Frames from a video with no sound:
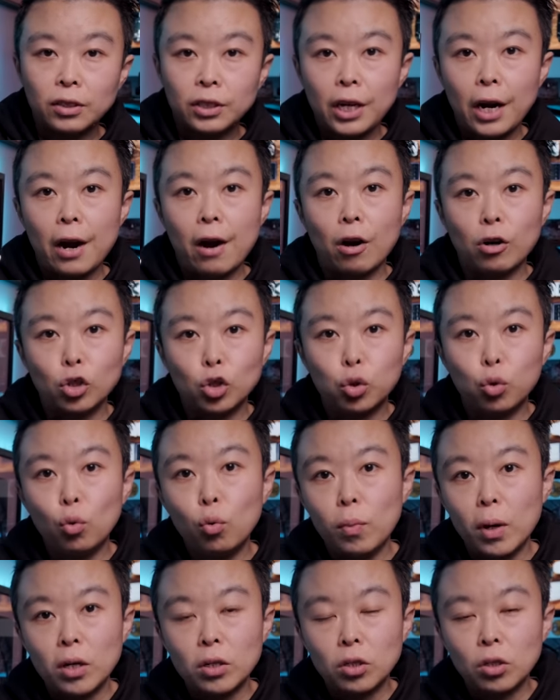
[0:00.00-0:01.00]
这样
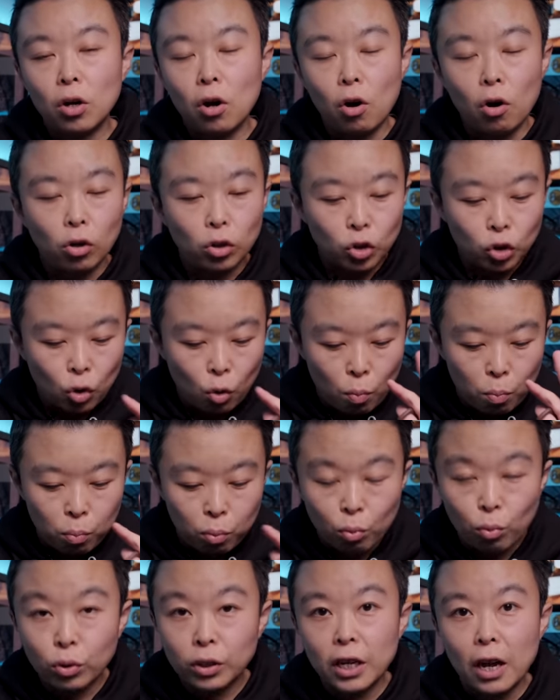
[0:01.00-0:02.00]
出门之后就
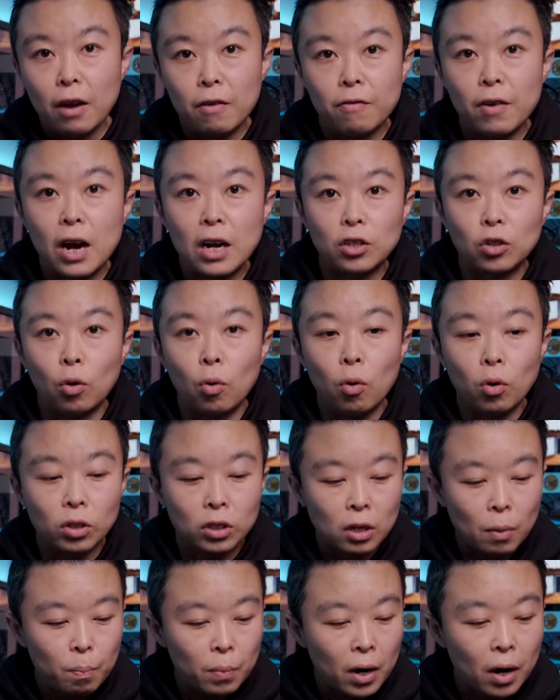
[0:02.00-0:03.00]
不再发愁
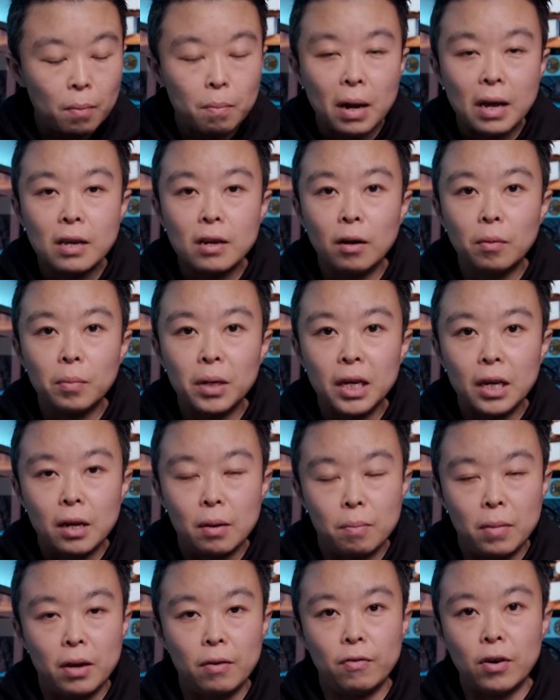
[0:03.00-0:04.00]
身边没硬
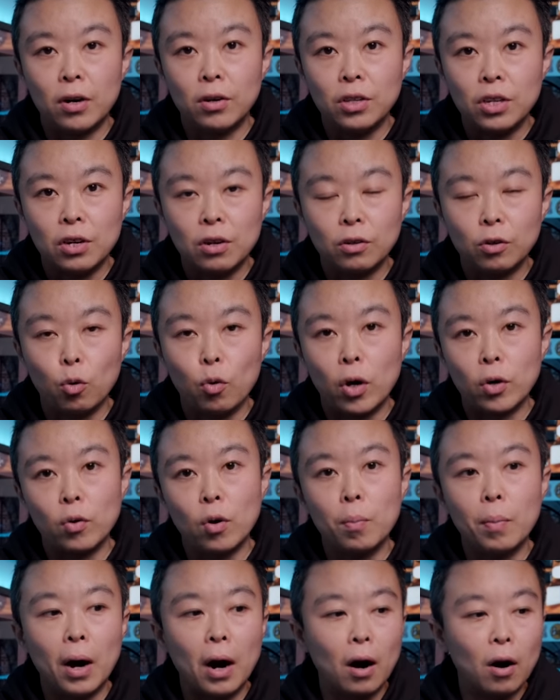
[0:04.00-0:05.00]
币没法拧快
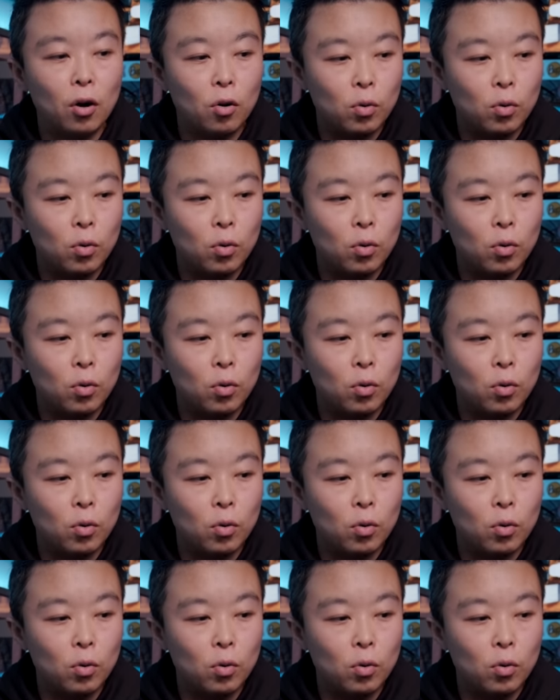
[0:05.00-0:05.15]
装板，